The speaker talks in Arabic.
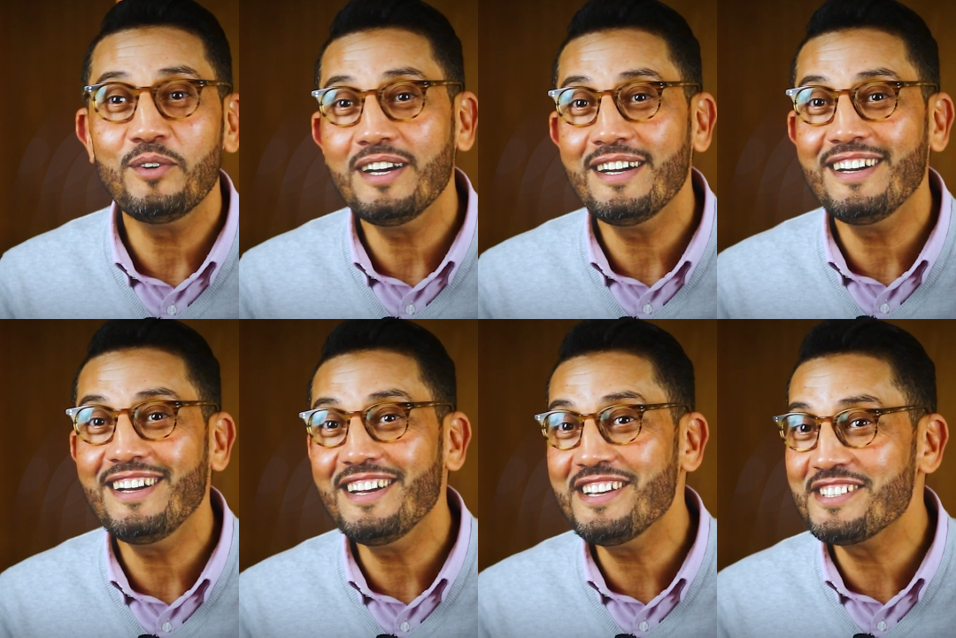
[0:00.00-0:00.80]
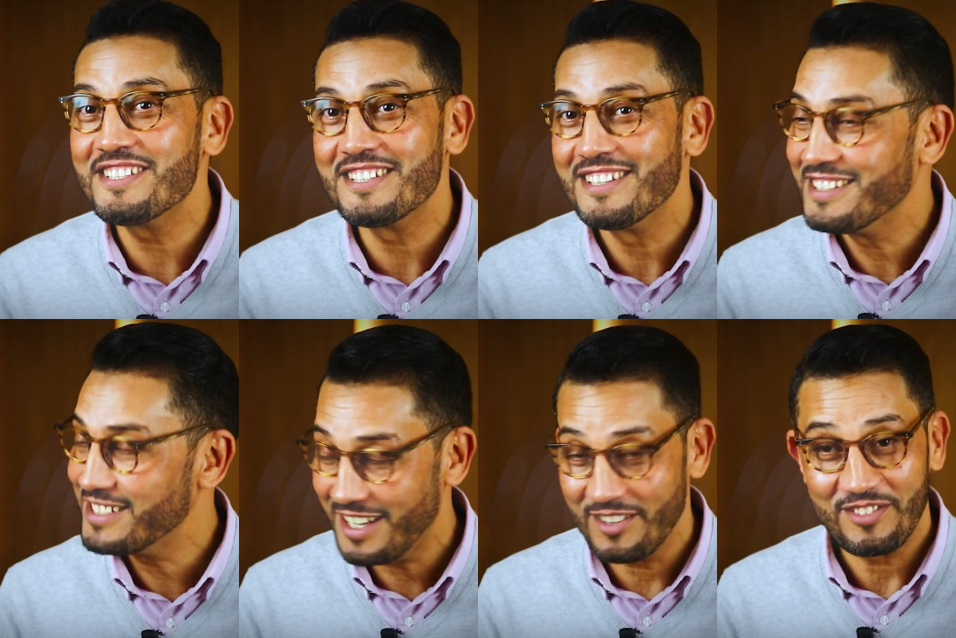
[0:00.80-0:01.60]
واش
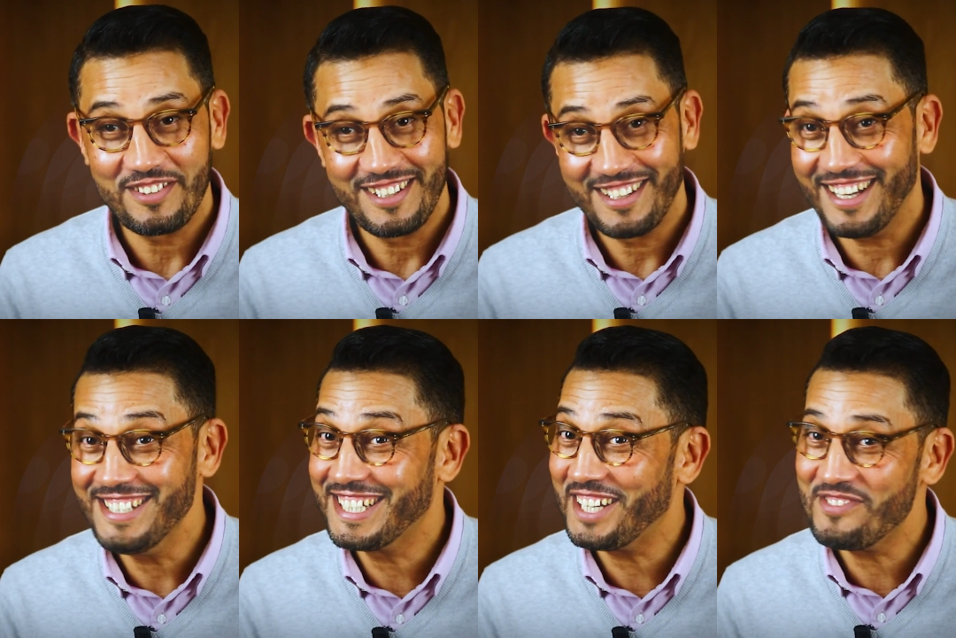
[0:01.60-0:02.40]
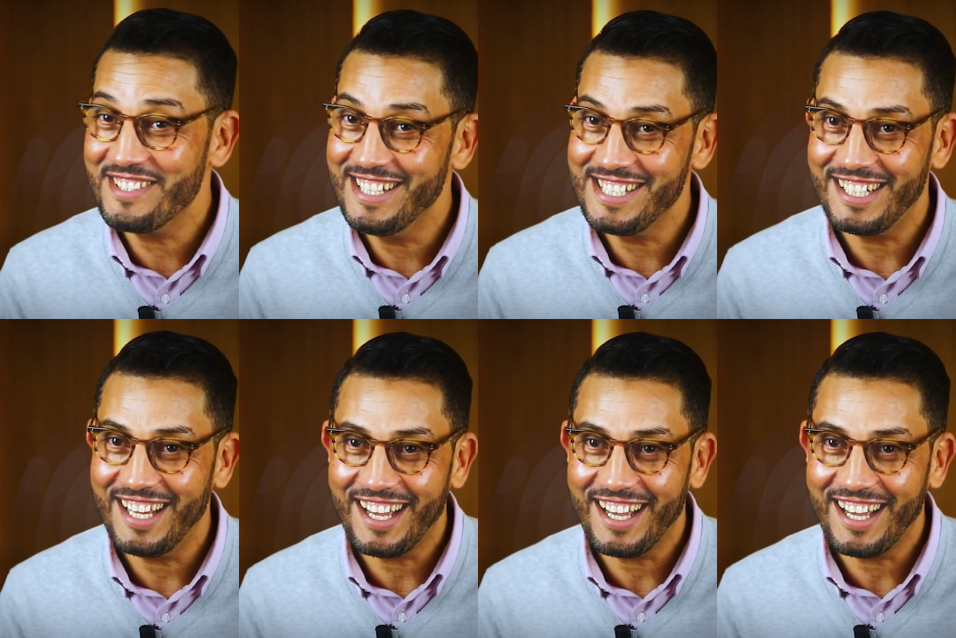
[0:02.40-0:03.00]
صافي غنتكرفس الناس على